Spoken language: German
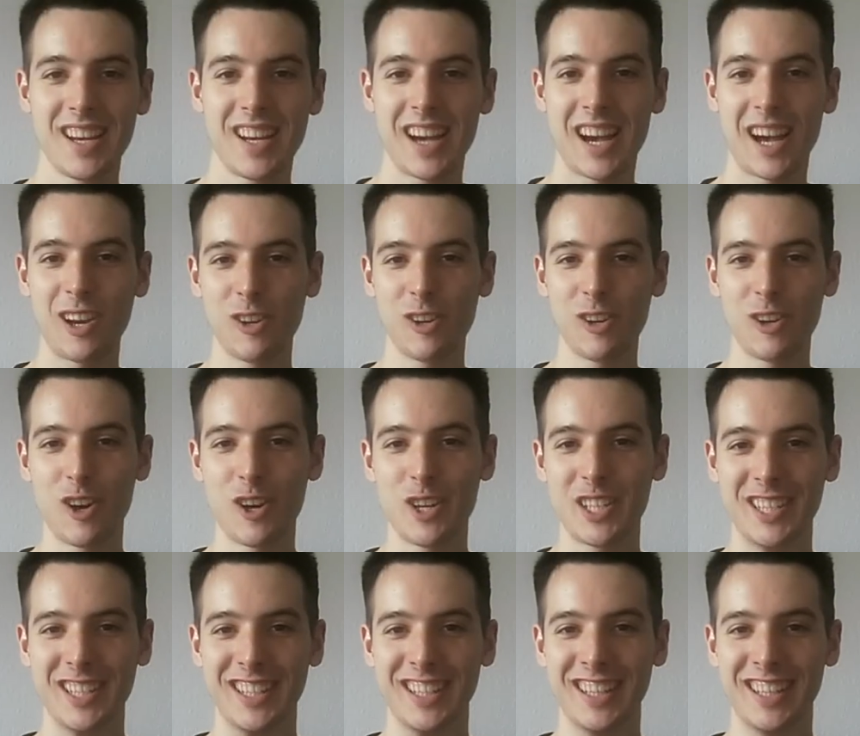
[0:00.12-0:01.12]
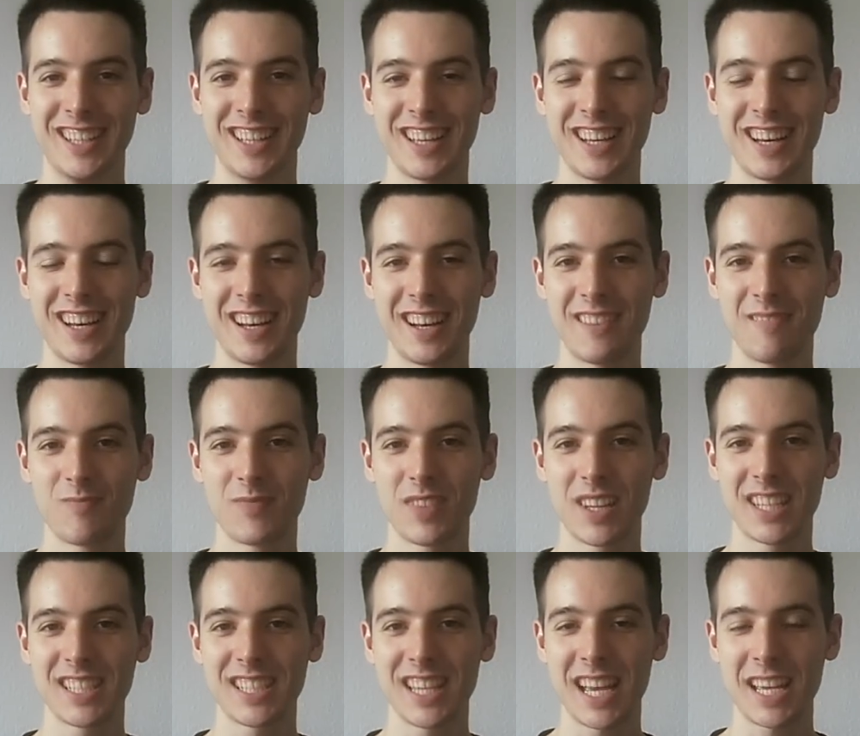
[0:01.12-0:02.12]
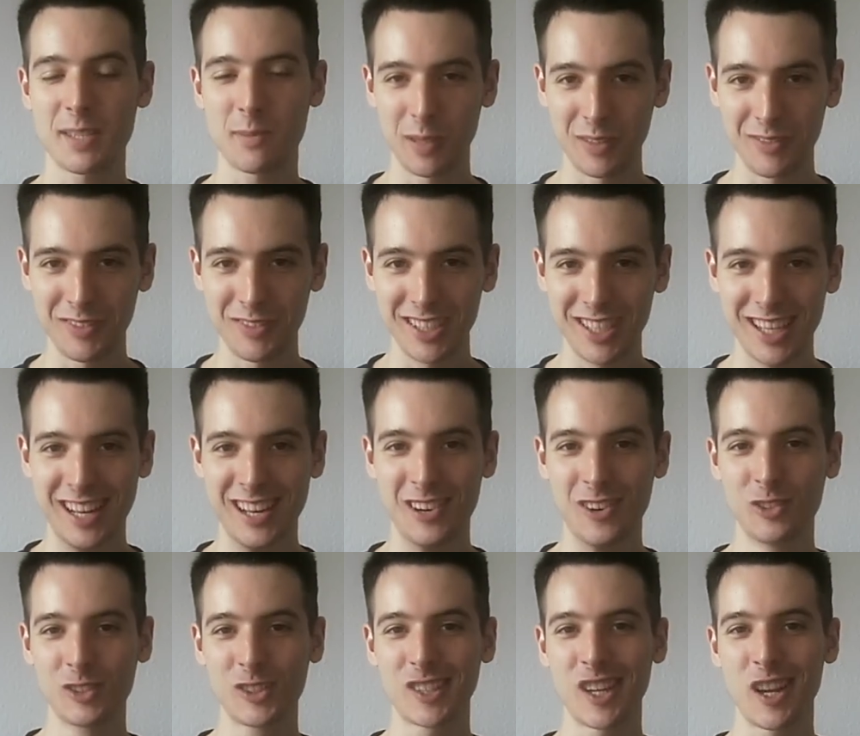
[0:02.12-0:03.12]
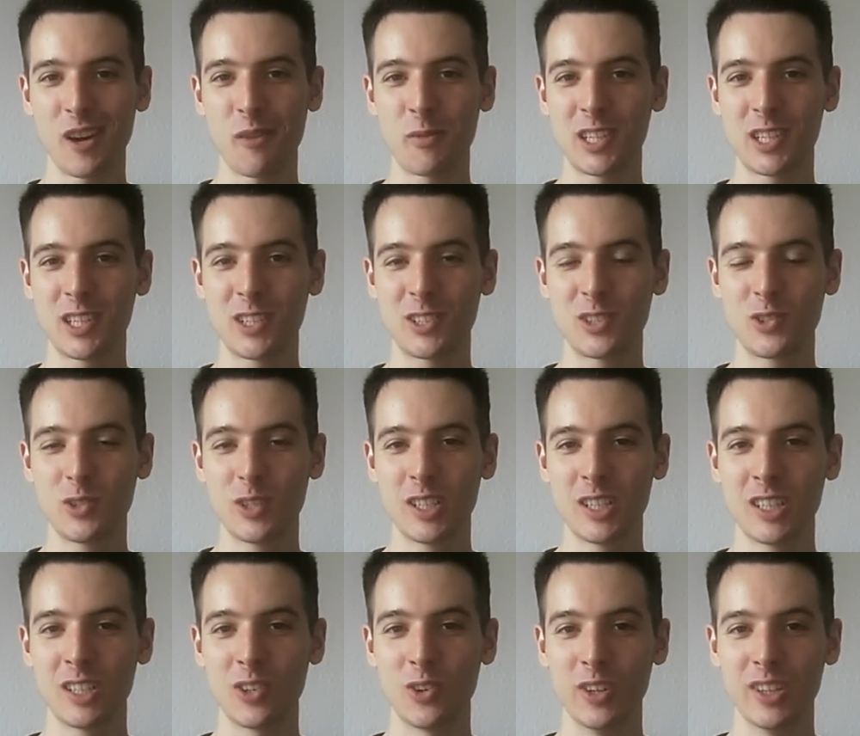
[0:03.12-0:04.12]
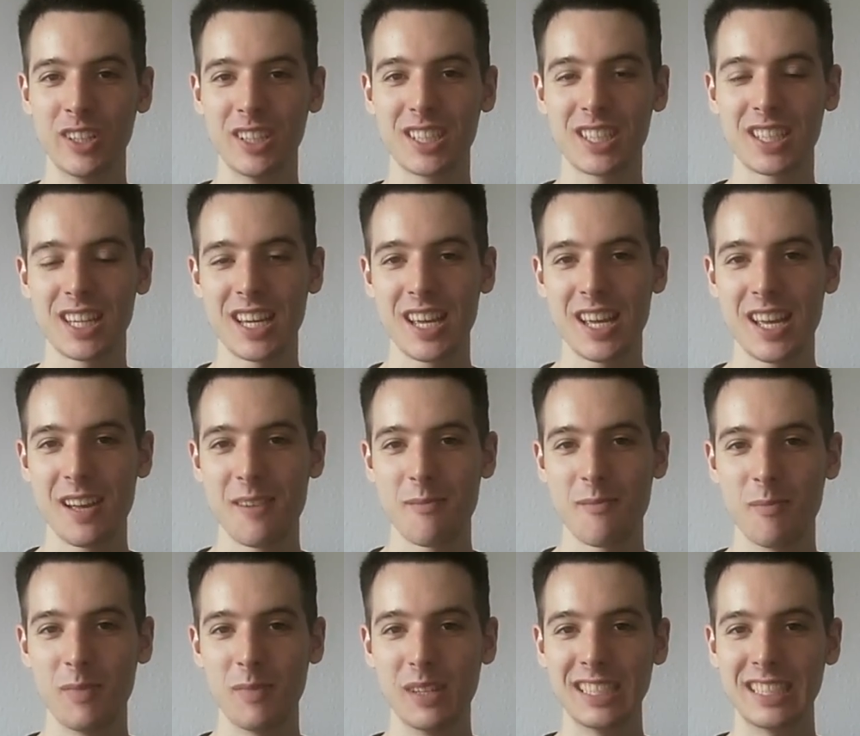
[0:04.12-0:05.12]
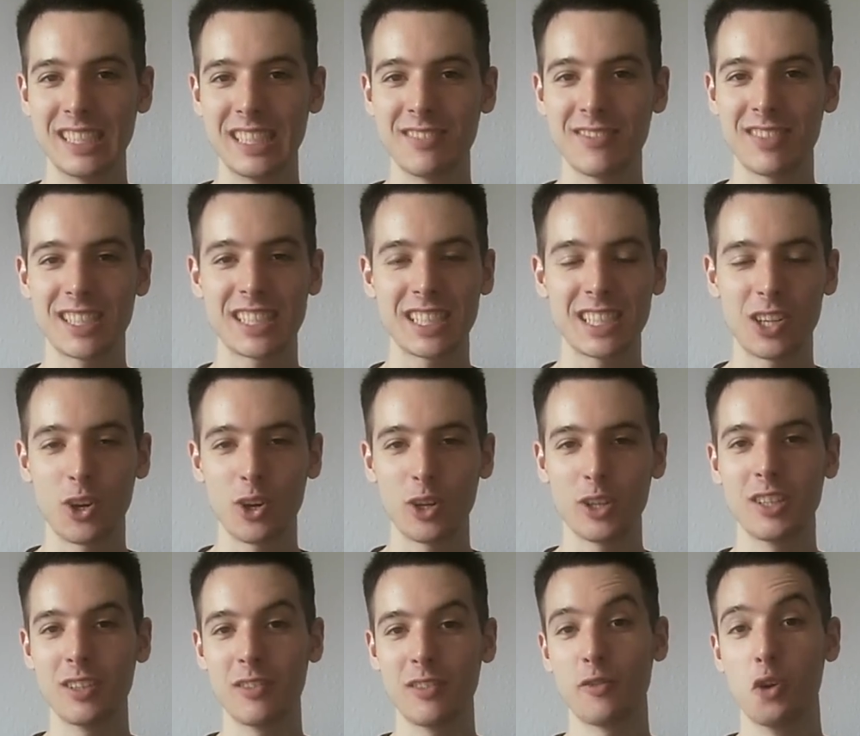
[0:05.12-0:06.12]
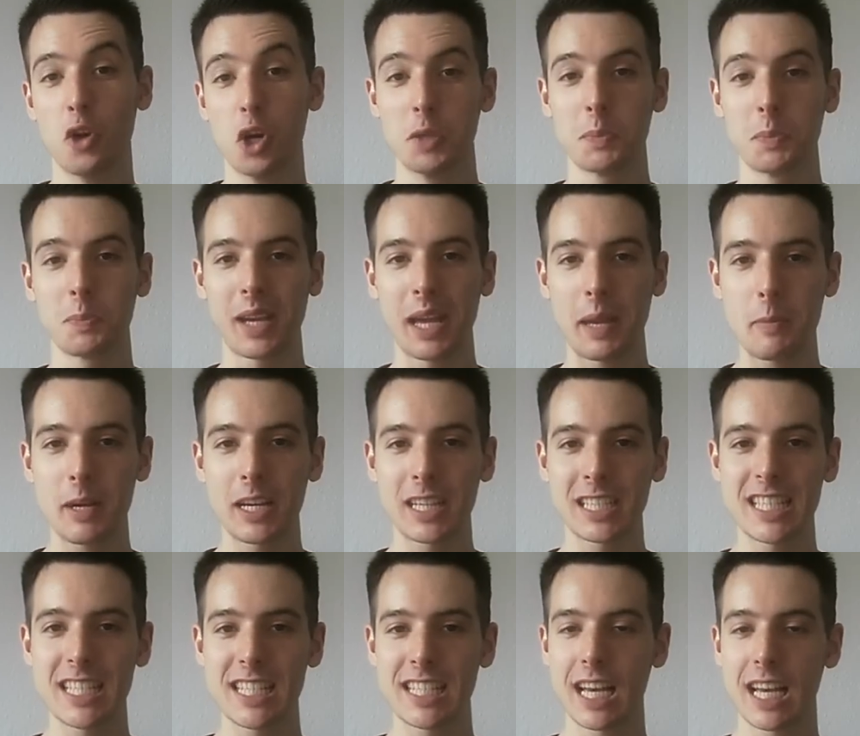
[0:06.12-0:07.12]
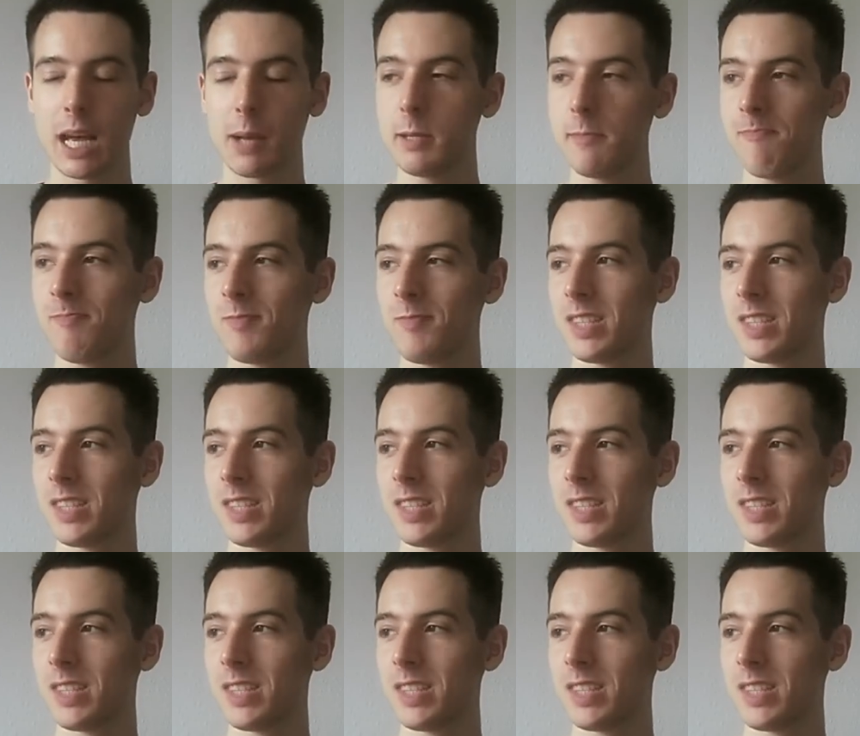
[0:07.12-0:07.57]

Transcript: Hallo Leute, es heißt mal wieder unglaubliche Züge und mal sehen, was ich heute für euch präpariert habe.